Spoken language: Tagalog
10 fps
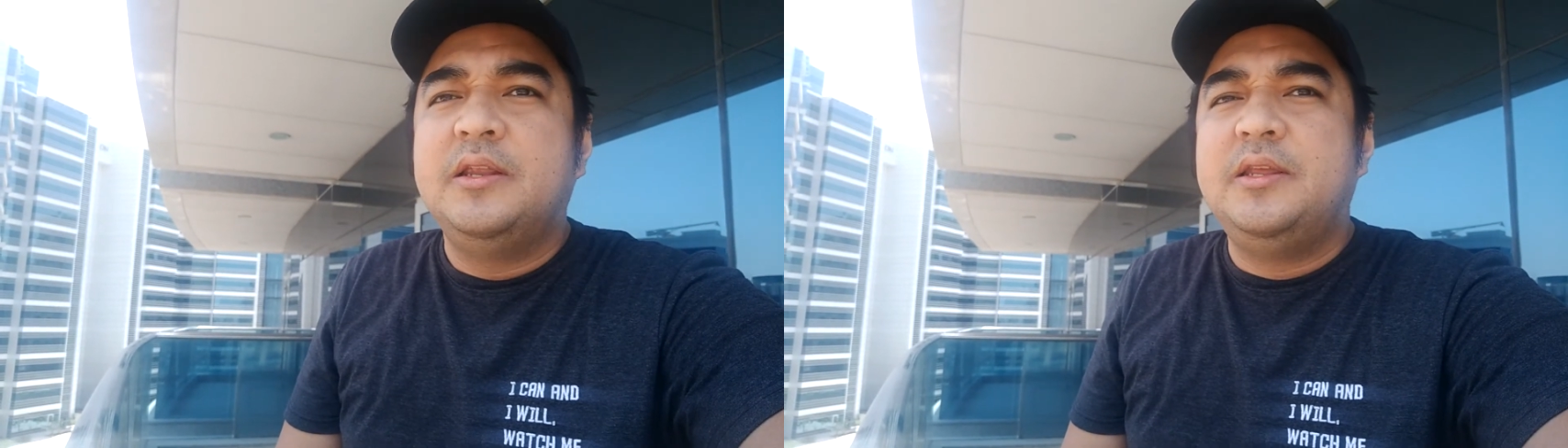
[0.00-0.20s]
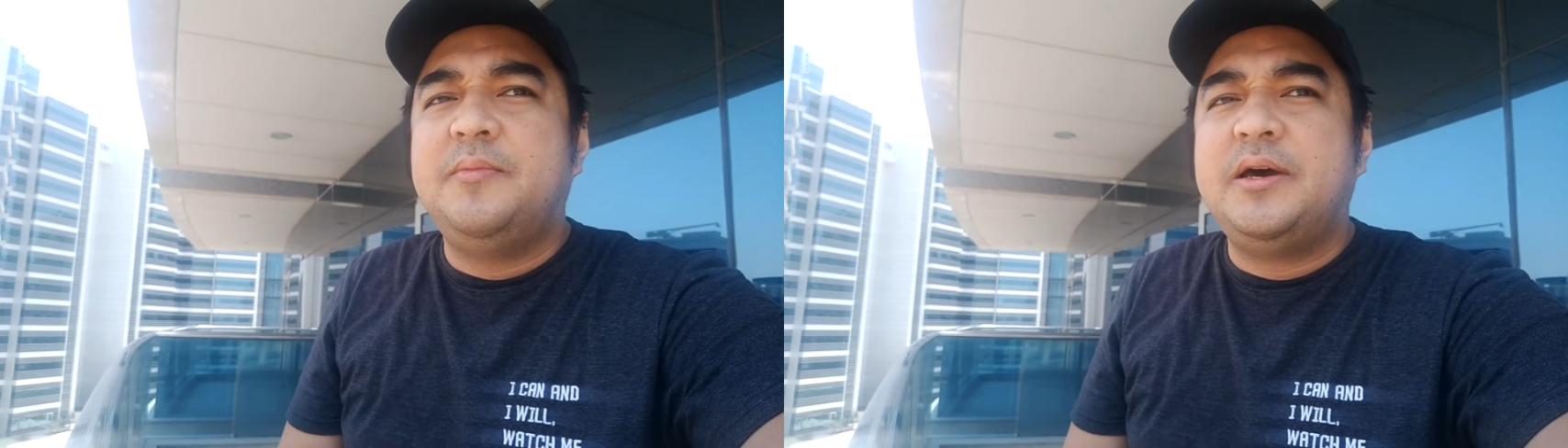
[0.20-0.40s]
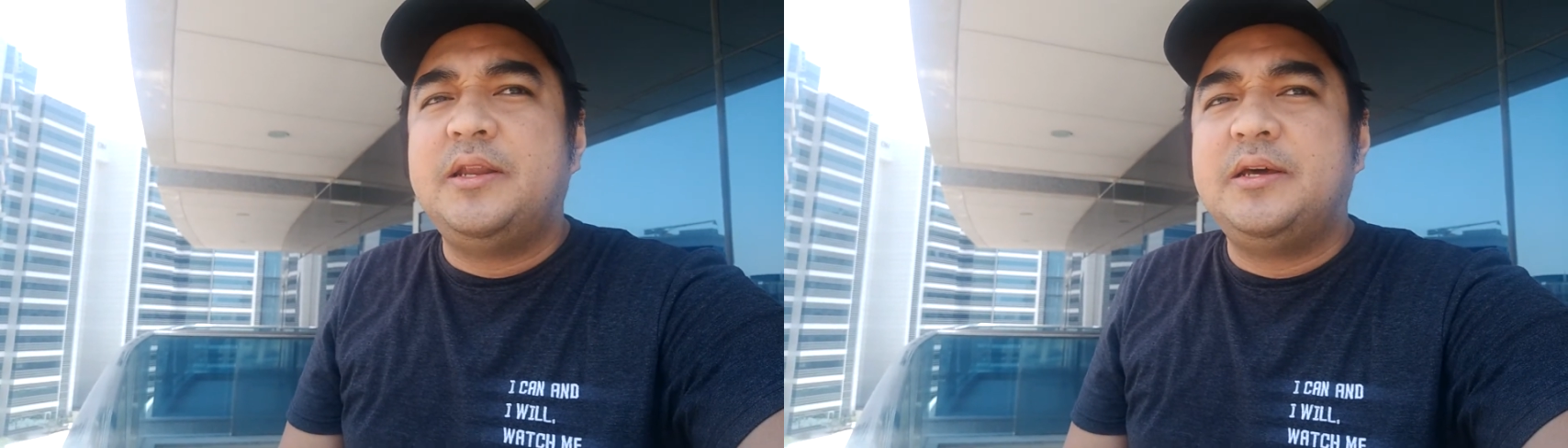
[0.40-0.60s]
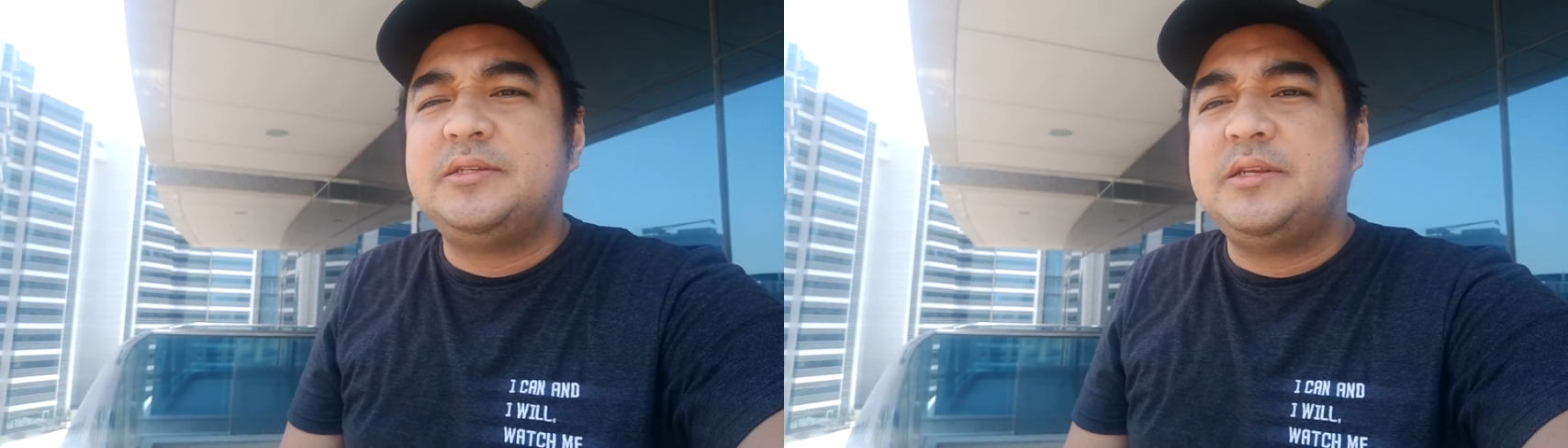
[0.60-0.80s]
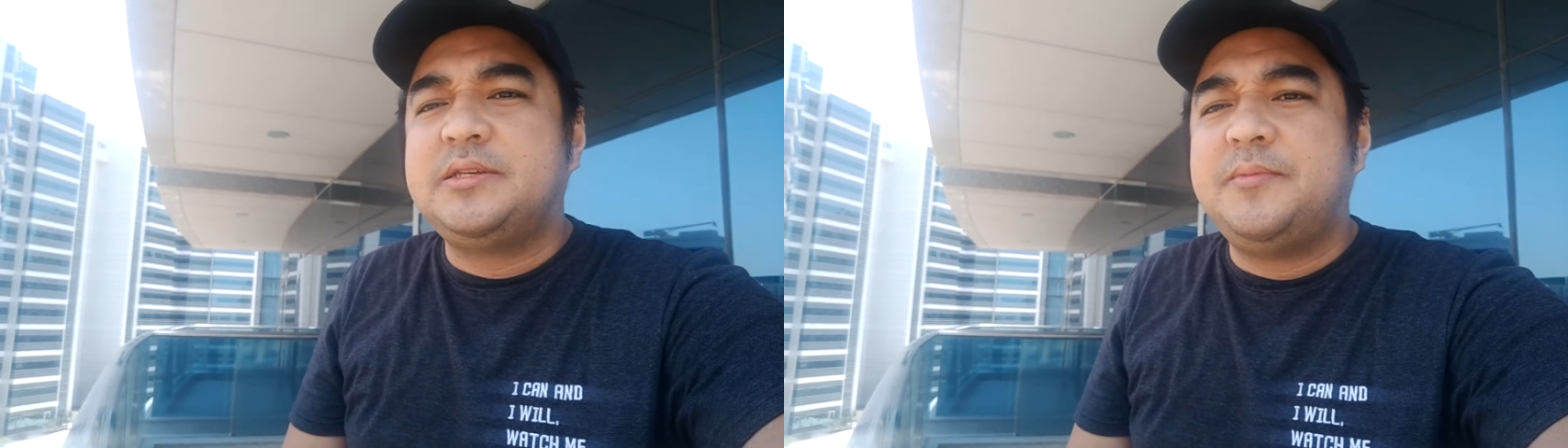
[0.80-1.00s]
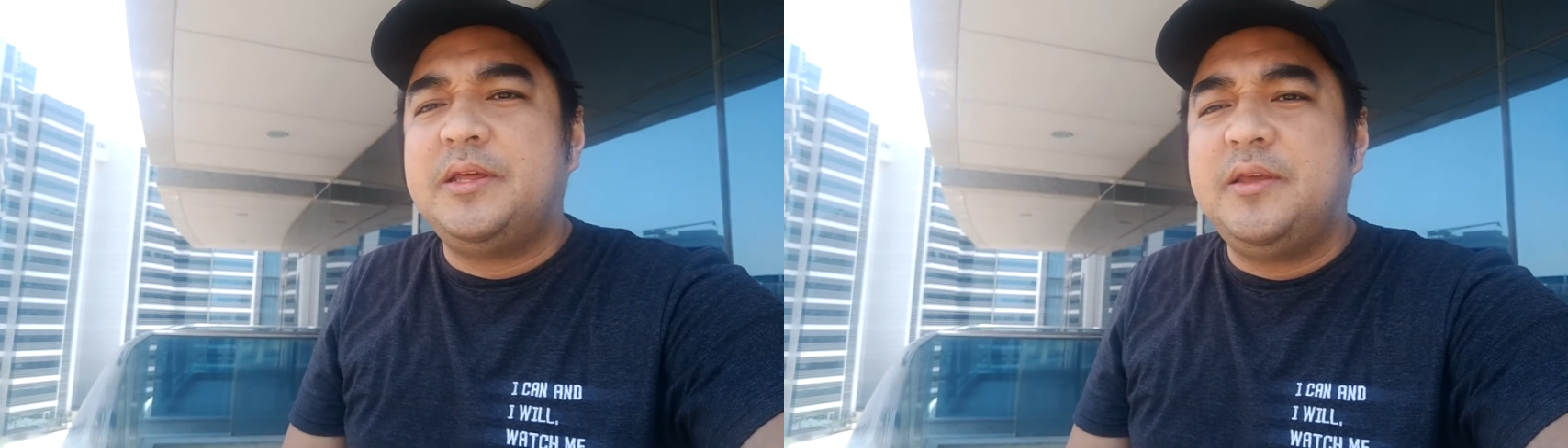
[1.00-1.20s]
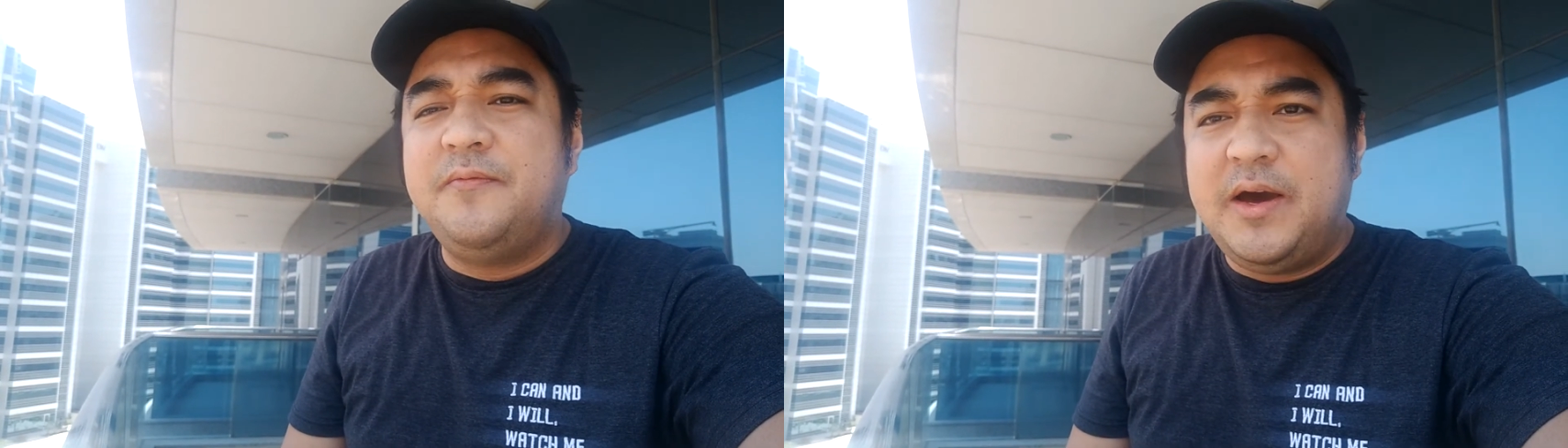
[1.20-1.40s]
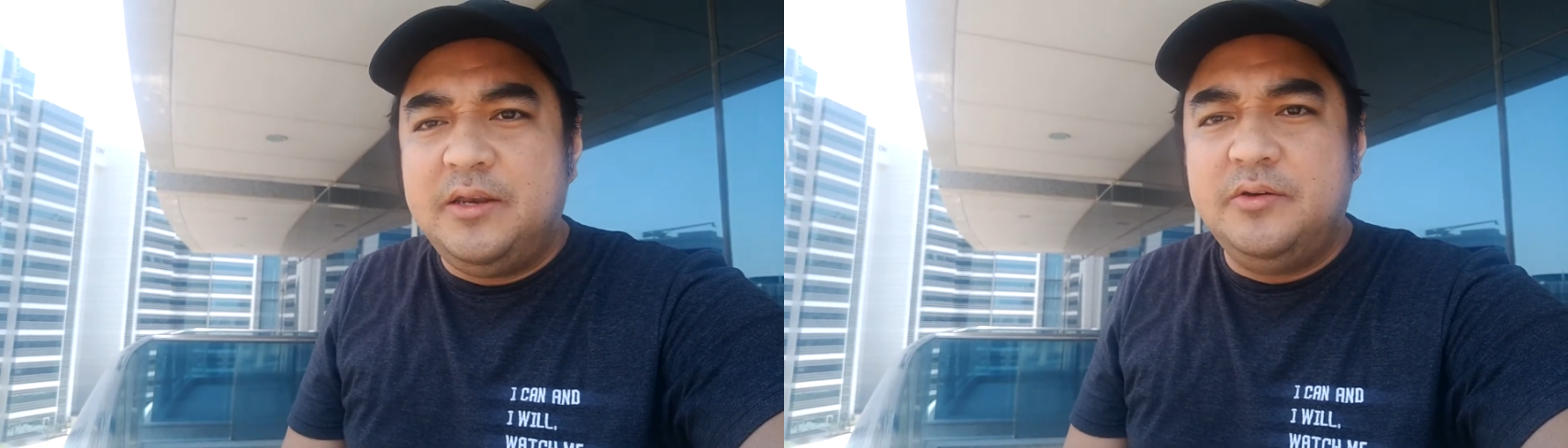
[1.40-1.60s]
'di ba, na sinasabi nating
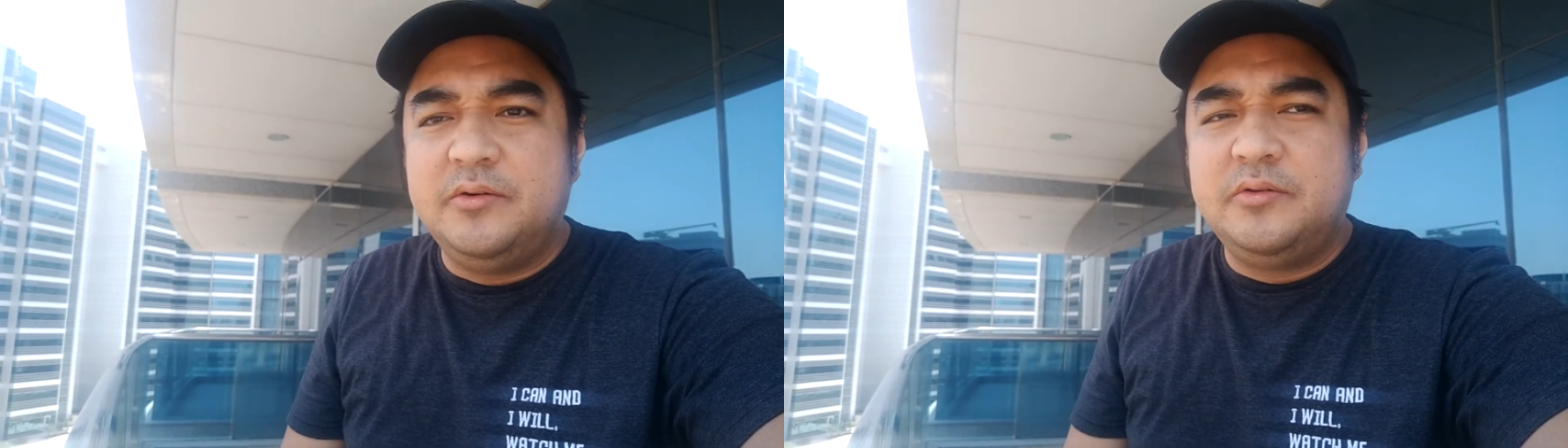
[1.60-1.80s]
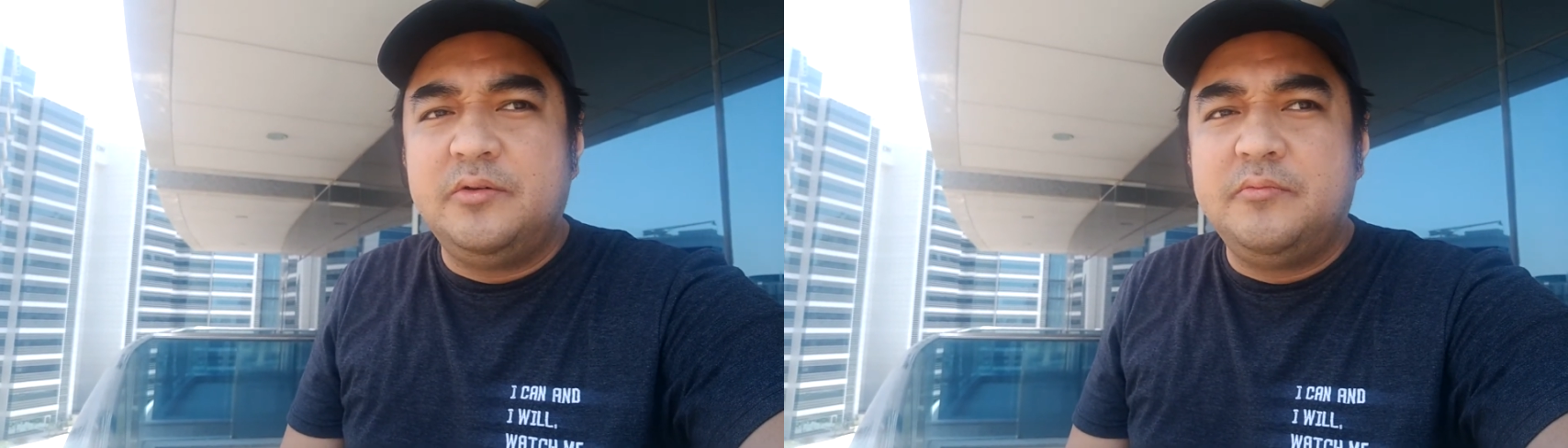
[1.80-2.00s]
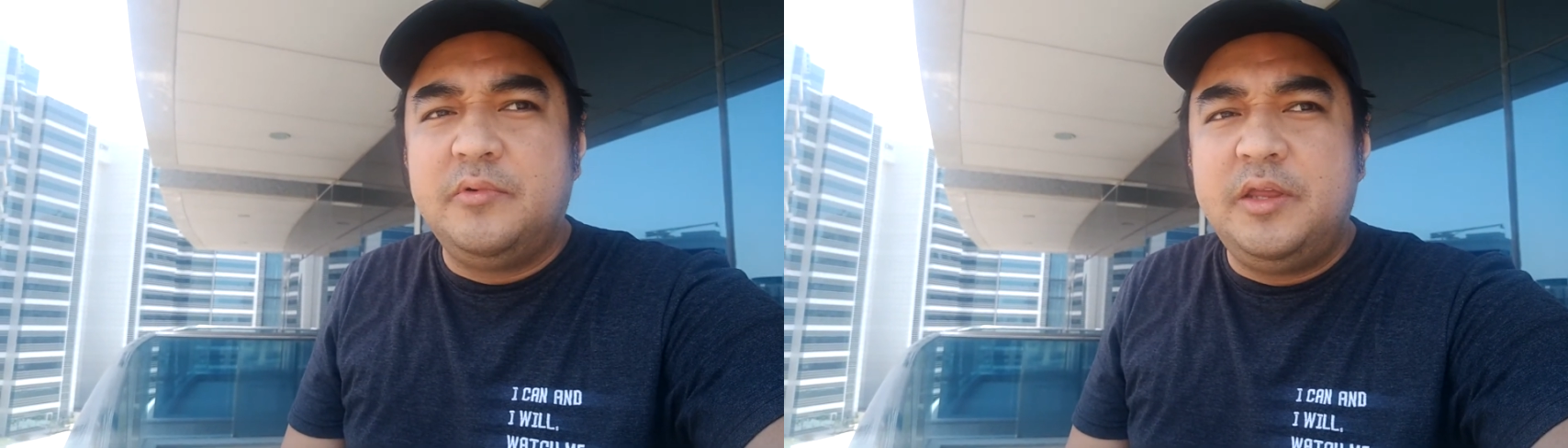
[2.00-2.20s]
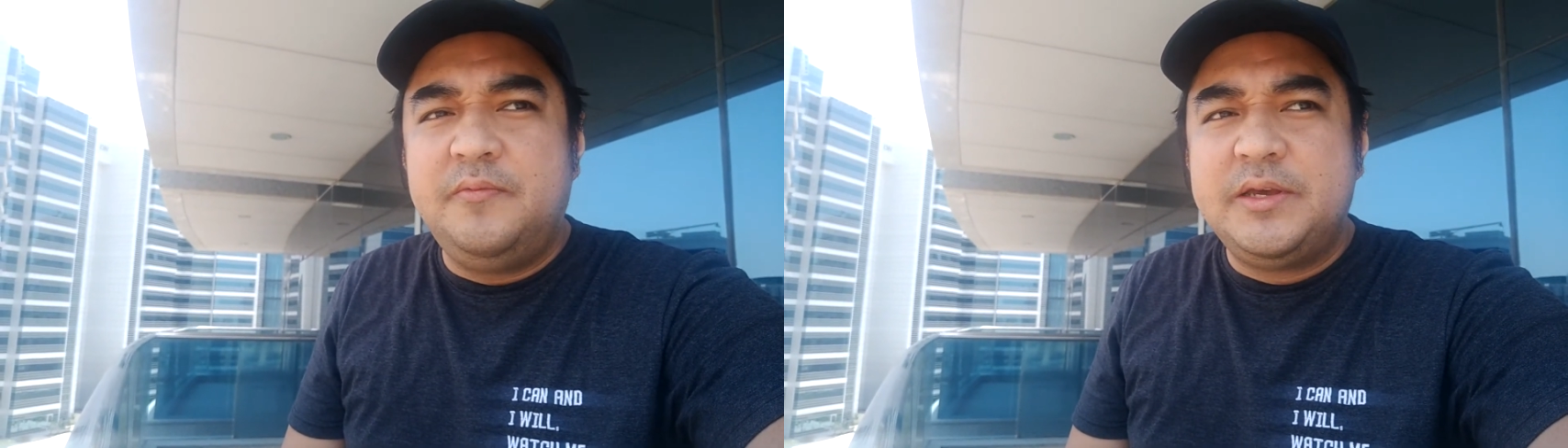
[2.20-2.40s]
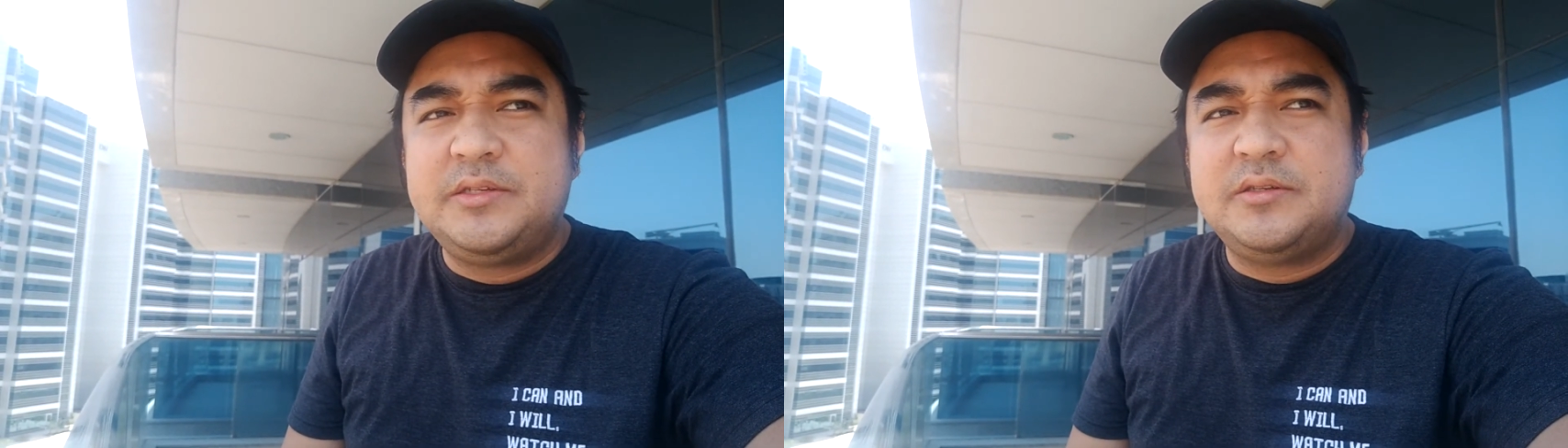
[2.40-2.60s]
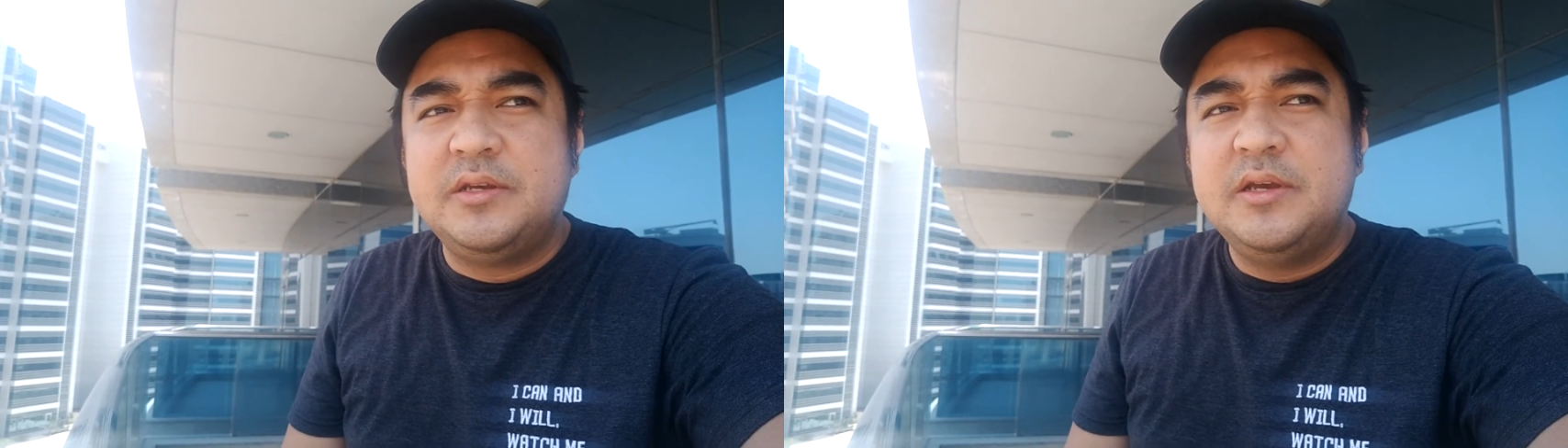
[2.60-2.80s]
value, yung invest